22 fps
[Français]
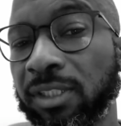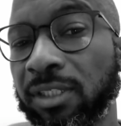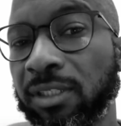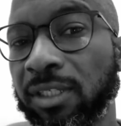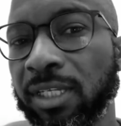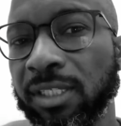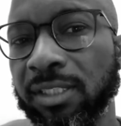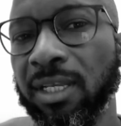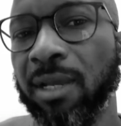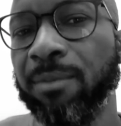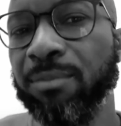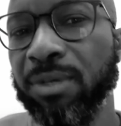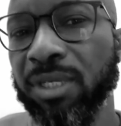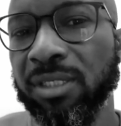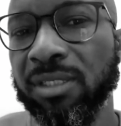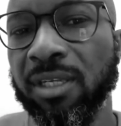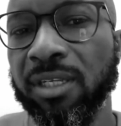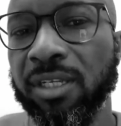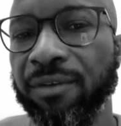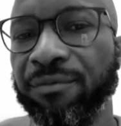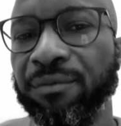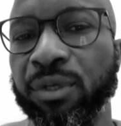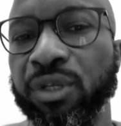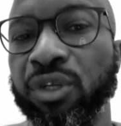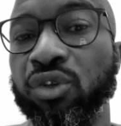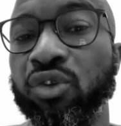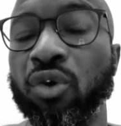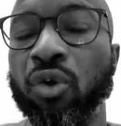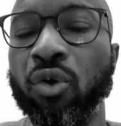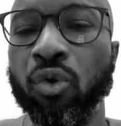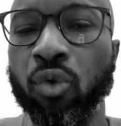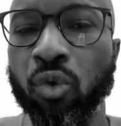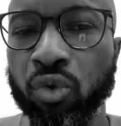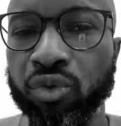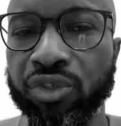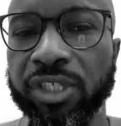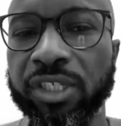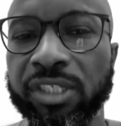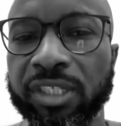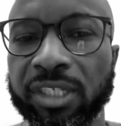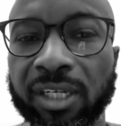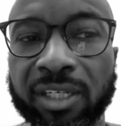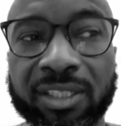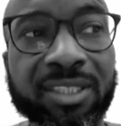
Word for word: tes amis, c'est devenu ton quotidien,